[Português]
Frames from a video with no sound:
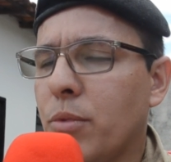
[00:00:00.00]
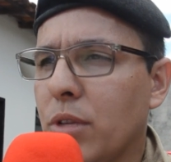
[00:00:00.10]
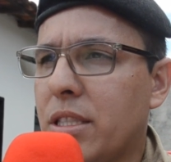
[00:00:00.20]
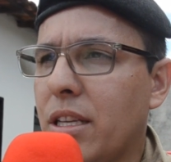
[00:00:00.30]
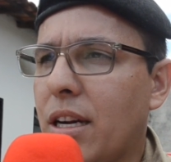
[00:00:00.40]

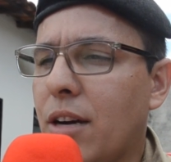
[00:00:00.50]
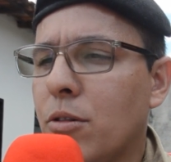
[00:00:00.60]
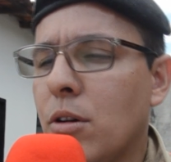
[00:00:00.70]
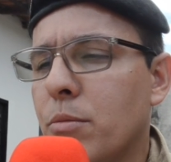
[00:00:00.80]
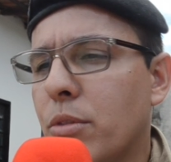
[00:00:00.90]

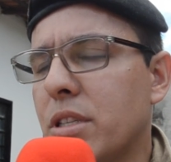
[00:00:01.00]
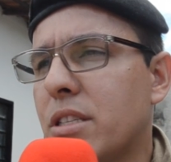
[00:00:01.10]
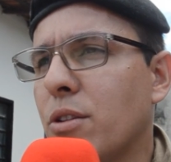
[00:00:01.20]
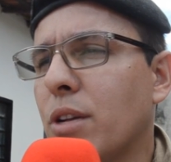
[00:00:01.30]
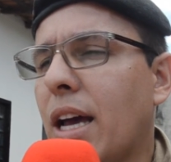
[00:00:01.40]
policial
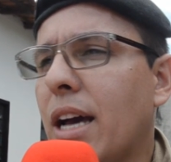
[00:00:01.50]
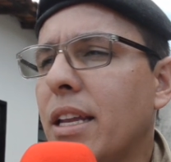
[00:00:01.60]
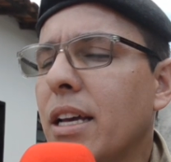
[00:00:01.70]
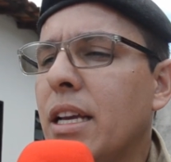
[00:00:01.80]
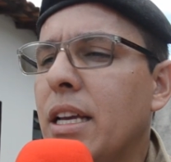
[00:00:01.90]

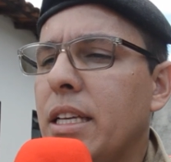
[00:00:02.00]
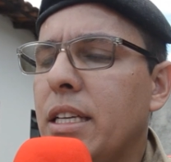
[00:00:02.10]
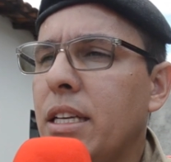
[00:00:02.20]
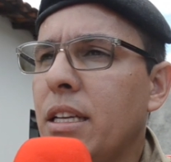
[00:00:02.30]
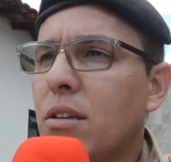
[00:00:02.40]
posicionada
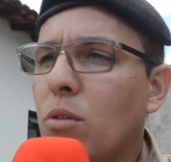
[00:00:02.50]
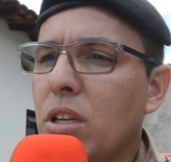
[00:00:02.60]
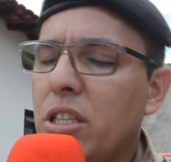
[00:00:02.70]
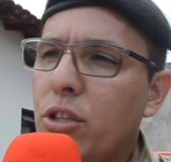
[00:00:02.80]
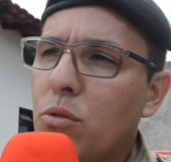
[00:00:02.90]
e
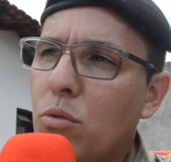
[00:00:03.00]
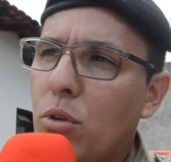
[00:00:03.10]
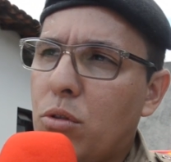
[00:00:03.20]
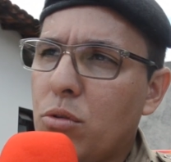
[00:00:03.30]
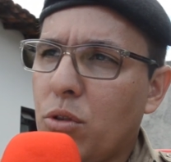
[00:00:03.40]
colidiu
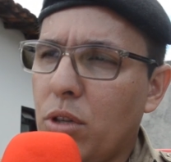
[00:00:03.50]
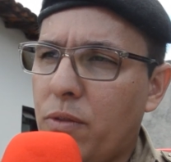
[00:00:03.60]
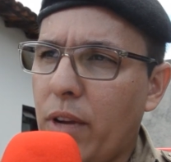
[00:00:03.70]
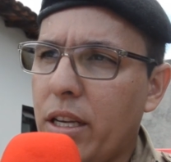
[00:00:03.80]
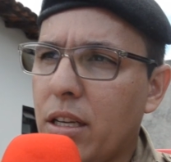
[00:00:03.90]
com outros
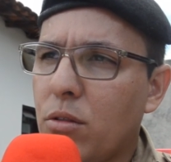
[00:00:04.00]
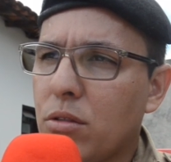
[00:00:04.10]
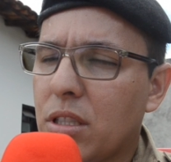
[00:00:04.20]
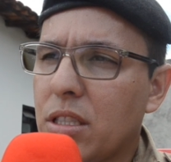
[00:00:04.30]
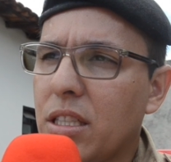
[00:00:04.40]
dois
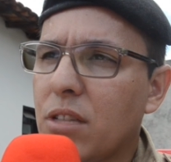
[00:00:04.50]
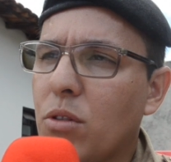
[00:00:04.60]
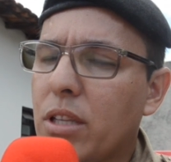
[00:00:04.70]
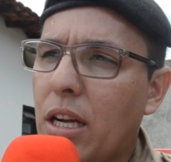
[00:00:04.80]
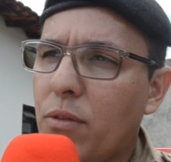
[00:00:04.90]
veículos que se
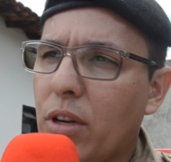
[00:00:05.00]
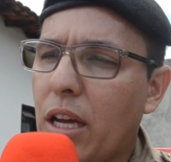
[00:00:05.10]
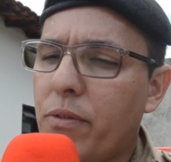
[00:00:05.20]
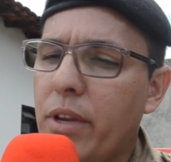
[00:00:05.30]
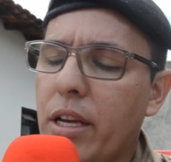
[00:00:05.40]
encontravam
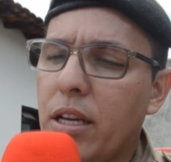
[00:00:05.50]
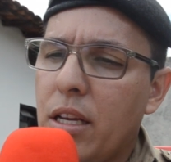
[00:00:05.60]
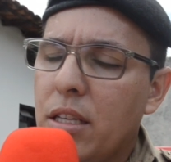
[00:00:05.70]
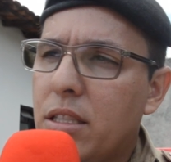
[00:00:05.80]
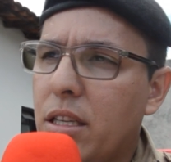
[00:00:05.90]
na via,
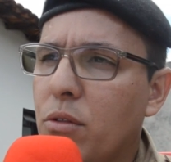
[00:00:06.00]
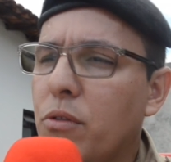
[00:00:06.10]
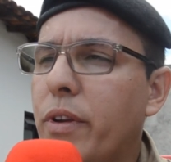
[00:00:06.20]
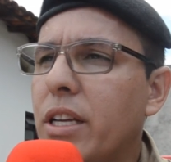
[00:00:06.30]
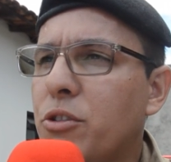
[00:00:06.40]
sendo
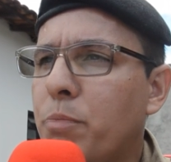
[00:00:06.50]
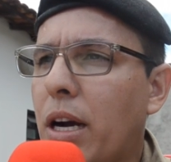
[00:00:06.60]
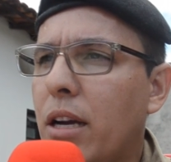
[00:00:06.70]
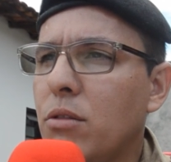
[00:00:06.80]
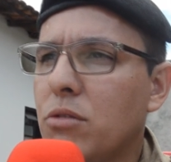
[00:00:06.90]
um Fiat
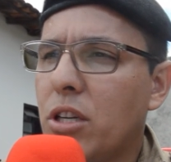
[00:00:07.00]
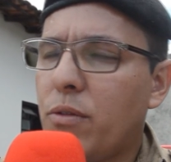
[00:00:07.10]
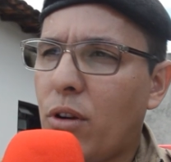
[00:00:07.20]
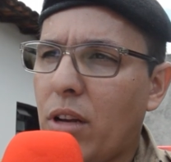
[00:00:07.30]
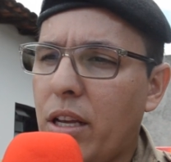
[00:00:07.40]
Palio e um
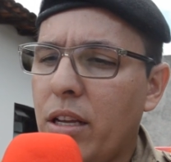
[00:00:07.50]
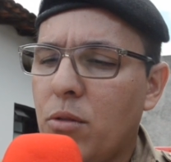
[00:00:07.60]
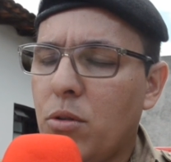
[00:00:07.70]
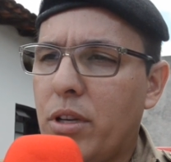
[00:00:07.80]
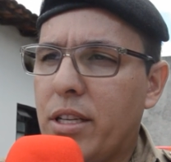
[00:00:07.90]
Chevrolet
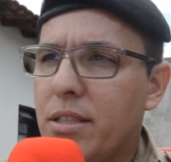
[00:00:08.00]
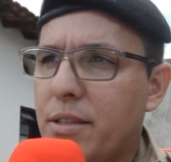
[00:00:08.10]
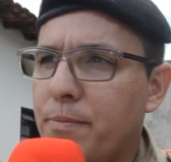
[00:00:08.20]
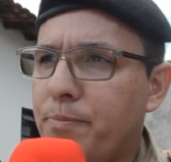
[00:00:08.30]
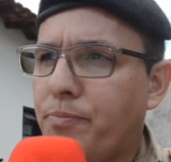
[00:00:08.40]

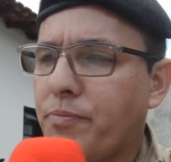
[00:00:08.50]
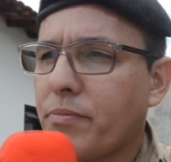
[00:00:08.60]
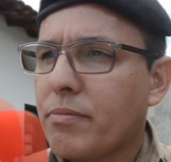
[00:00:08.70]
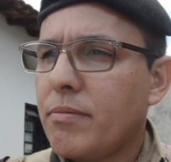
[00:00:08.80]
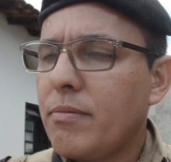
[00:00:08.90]
Onix.
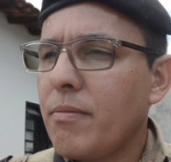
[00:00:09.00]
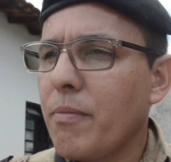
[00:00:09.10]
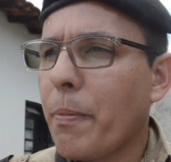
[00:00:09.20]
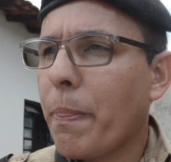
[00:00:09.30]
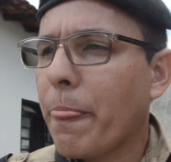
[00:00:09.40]

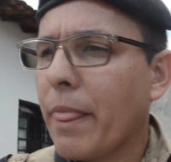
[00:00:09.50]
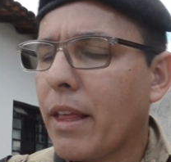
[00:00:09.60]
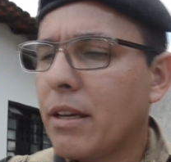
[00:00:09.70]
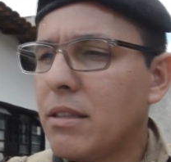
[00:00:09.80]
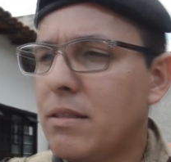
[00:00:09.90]
Quantas pessoas
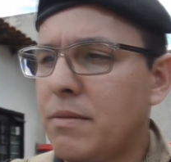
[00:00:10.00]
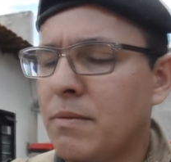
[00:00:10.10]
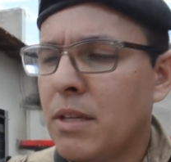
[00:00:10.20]
foram presas?